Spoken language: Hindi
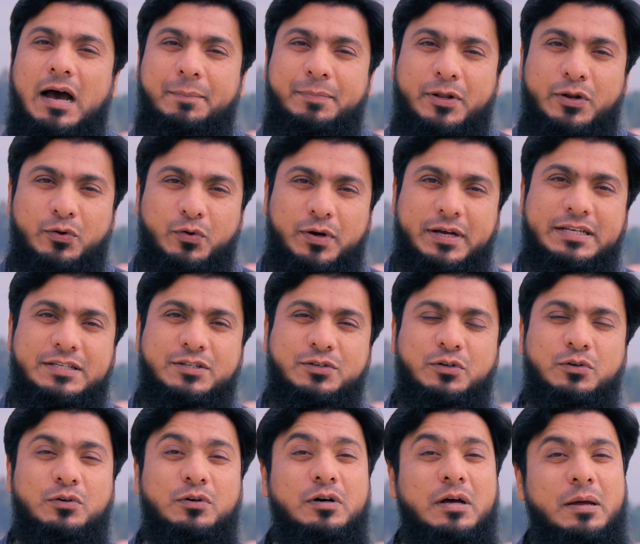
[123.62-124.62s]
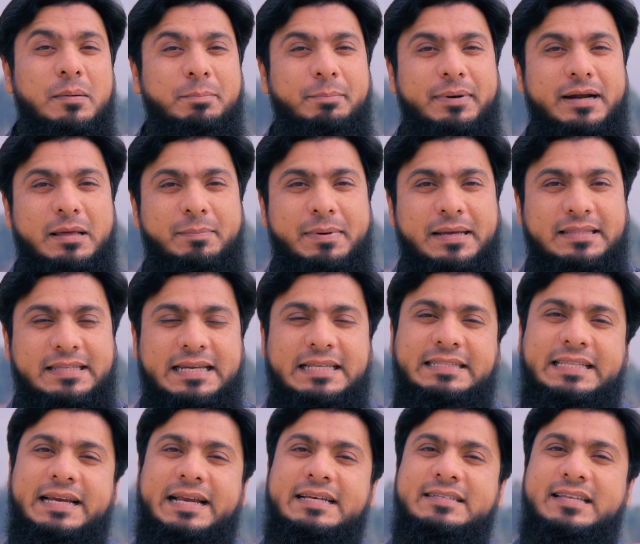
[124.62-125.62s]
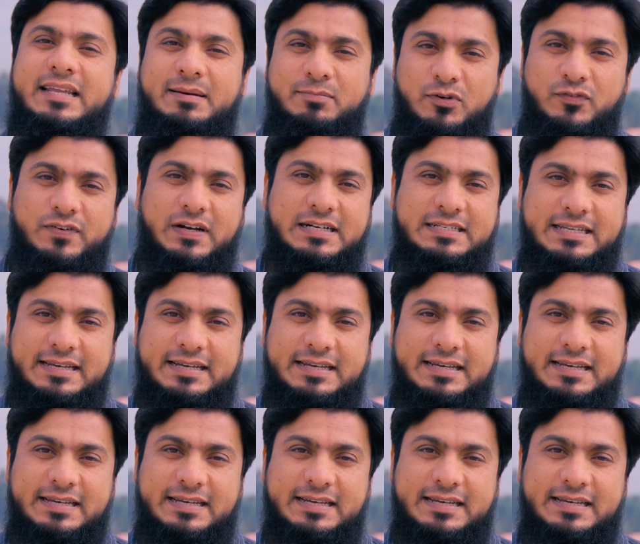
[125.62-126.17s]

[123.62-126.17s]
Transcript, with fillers: अपने नॉइस को बड़े बेहतरीन तरीके से रिमूव कर